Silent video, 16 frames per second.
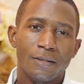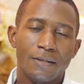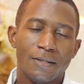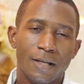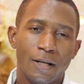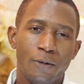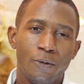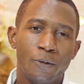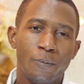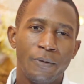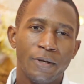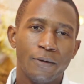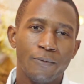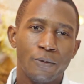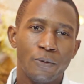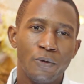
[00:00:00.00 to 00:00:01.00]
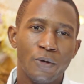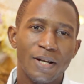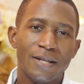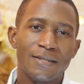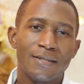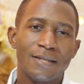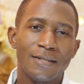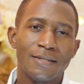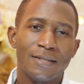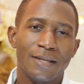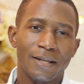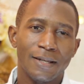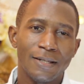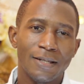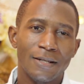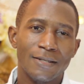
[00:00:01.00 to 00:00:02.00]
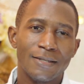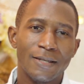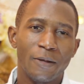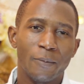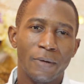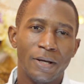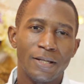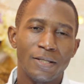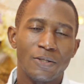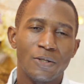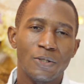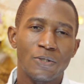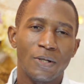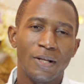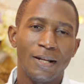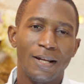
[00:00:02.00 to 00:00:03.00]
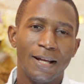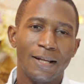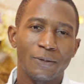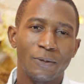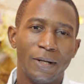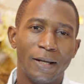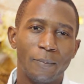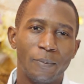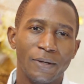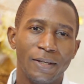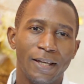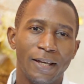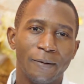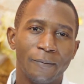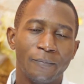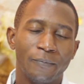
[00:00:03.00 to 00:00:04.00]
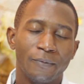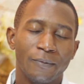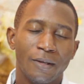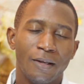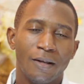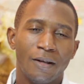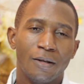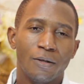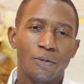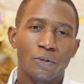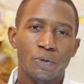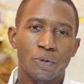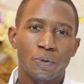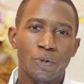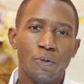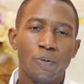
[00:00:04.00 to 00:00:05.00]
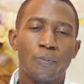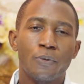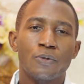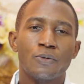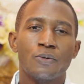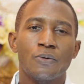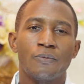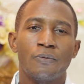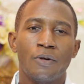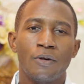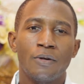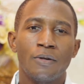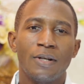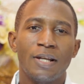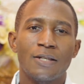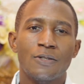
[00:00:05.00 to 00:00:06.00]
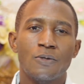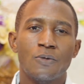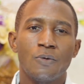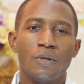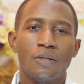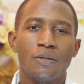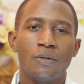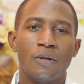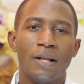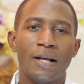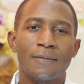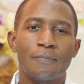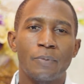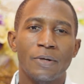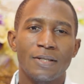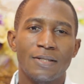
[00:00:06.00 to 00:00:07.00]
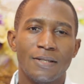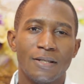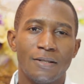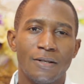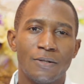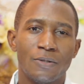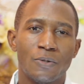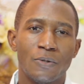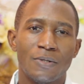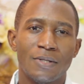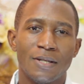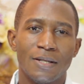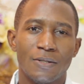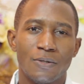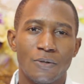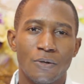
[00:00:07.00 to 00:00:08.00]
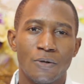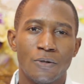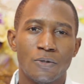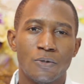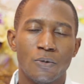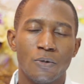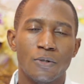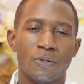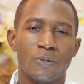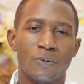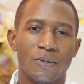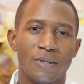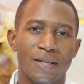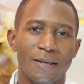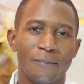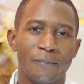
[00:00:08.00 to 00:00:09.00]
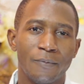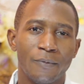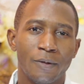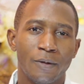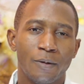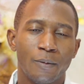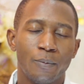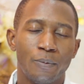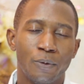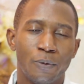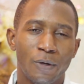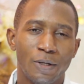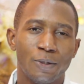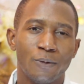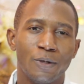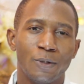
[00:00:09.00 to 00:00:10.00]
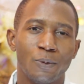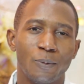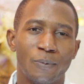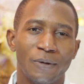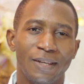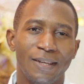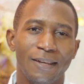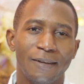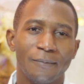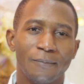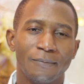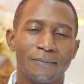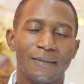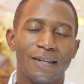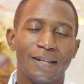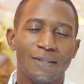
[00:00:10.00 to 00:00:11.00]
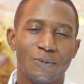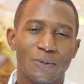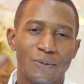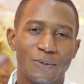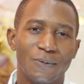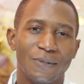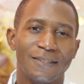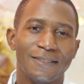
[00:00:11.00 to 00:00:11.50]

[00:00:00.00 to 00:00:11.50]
Salut, bienvenue à cette série d'enseignements intitulée L'art de la prière. Aujourd'hui, nous poursuivons la suite de la précédente session sous le sous-thème Pourquoi devons-nous prier À tout de suite.